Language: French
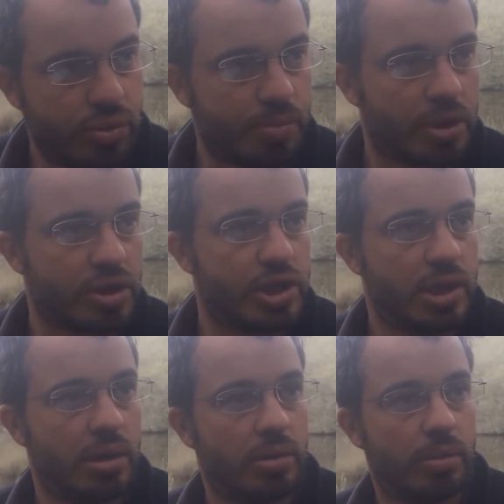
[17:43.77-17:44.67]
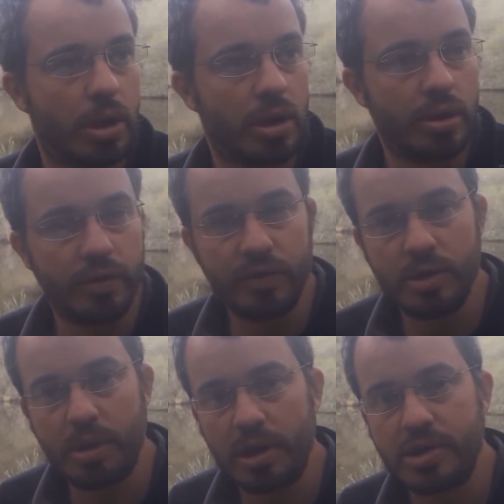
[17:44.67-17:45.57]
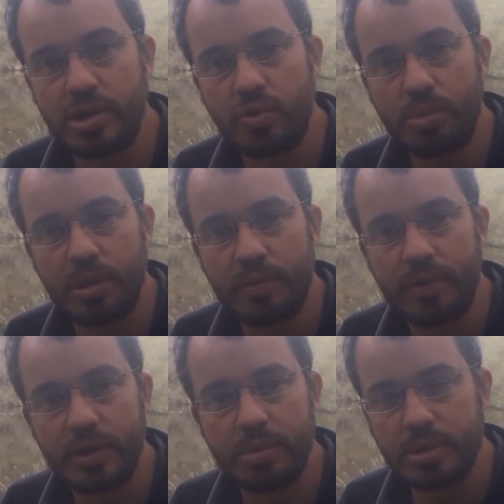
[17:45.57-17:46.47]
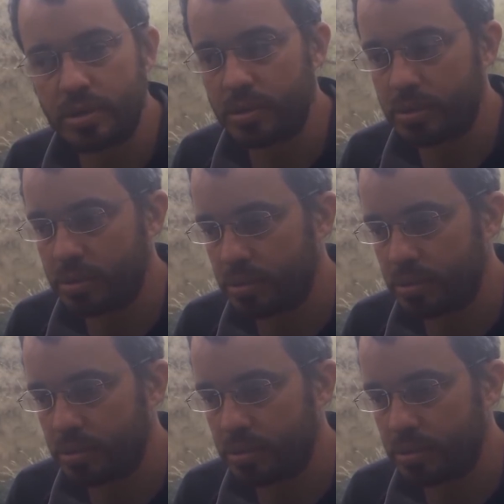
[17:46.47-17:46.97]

je sais pas, Gilles, bah, il a fini par laisser tomber en fait parce que